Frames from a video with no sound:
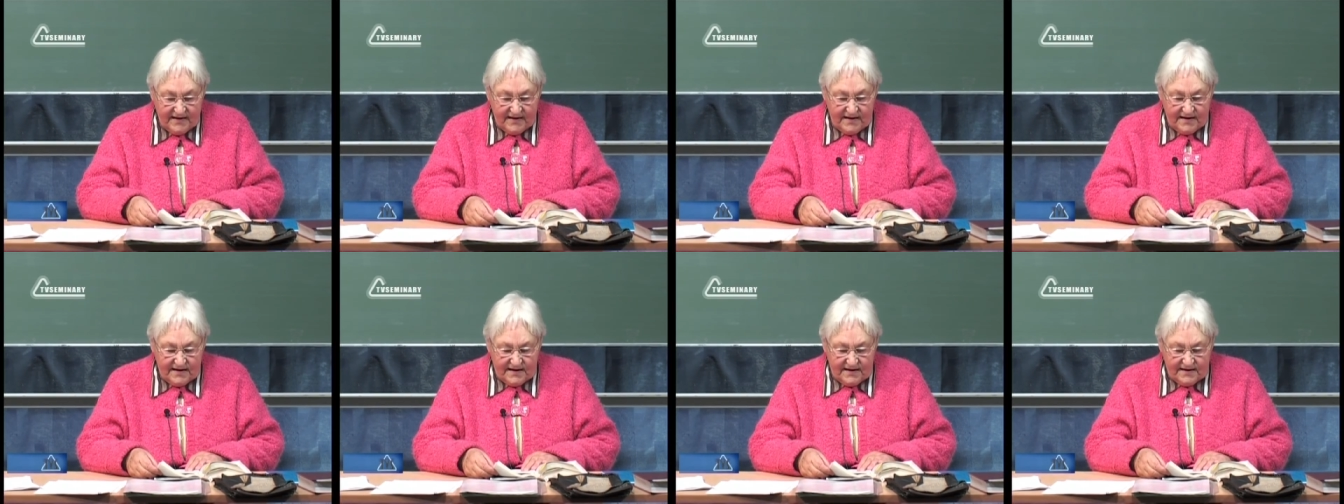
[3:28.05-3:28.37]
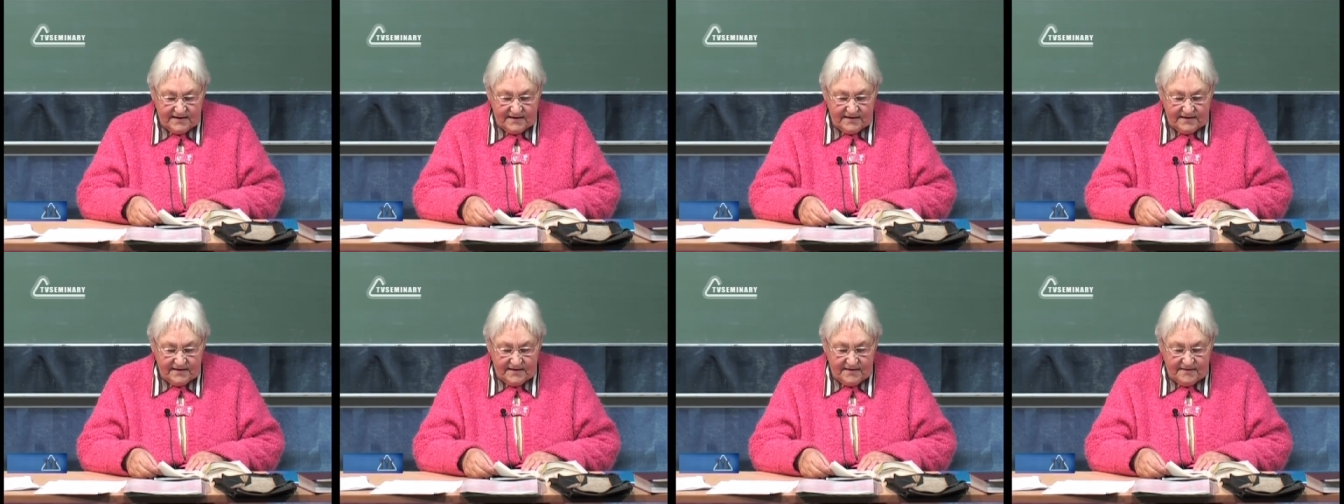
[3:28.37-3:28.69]

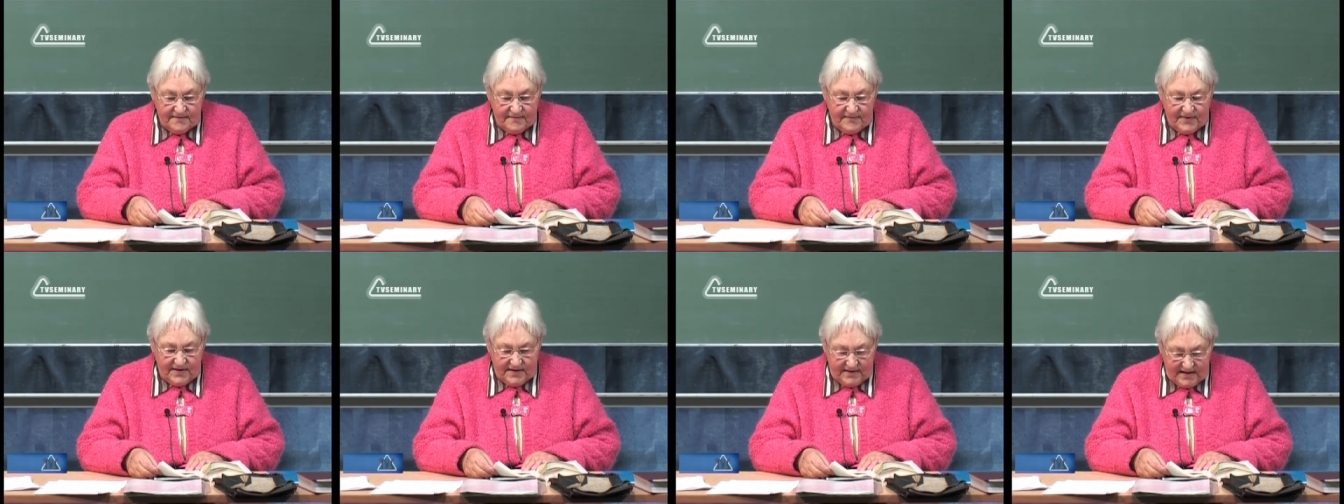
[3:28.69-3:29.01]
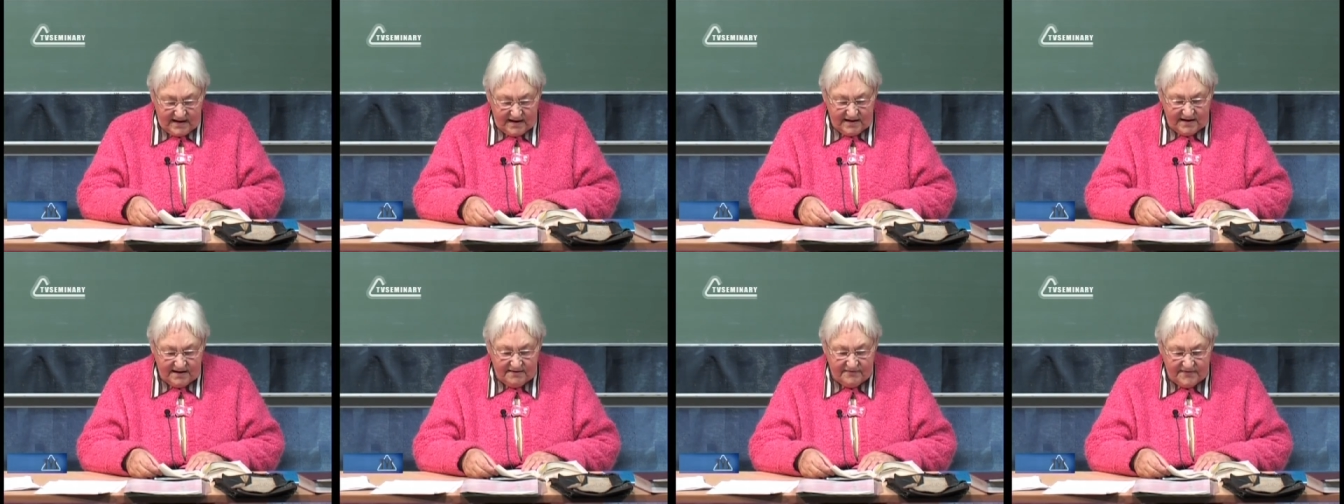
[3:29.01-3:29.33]
Ефесянам, да?
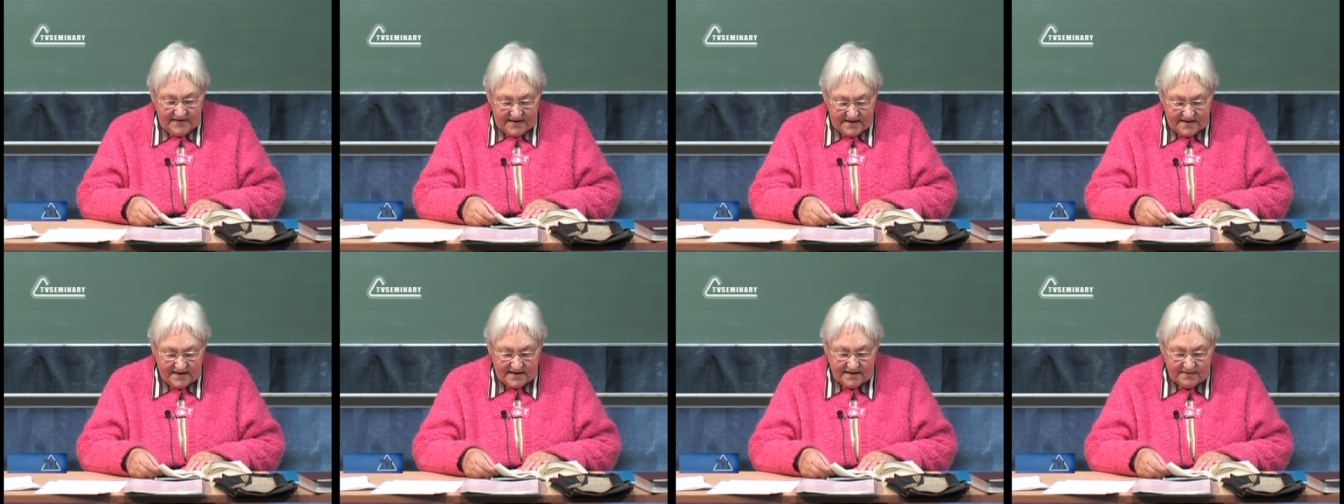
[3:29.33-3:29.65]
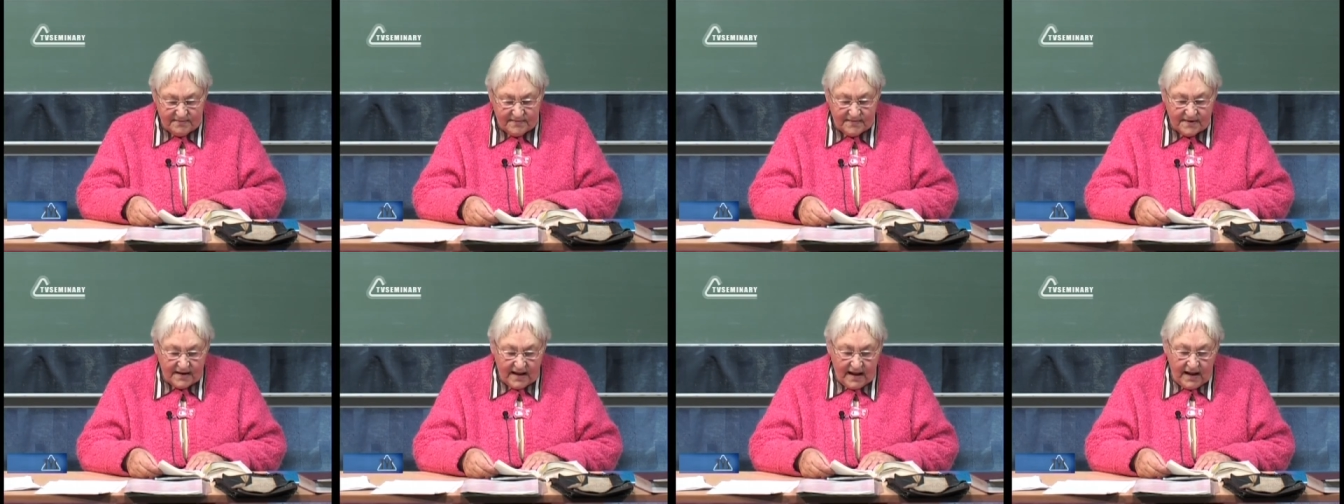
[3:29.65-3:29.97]
Да,
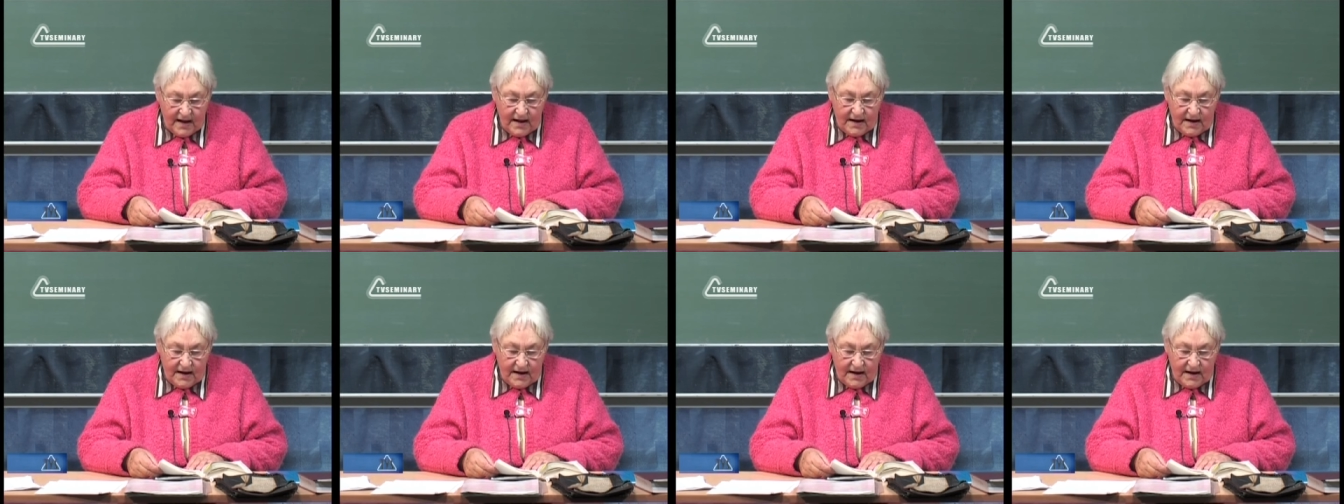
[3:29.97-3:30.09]
Ефесянам.